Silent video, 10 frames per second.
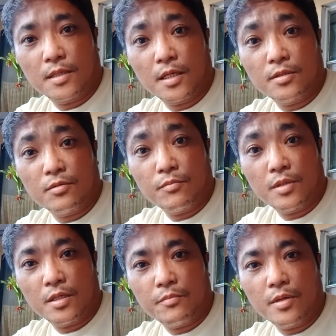na
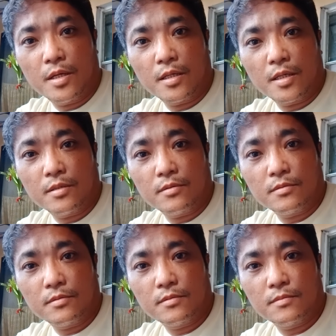binibigay niya
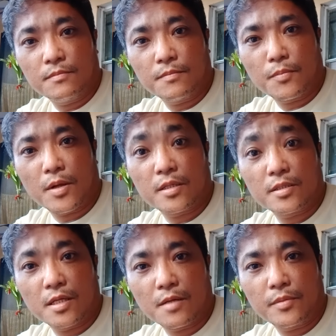para
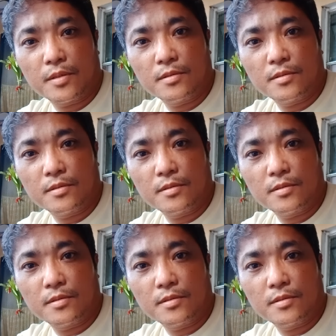sa amin.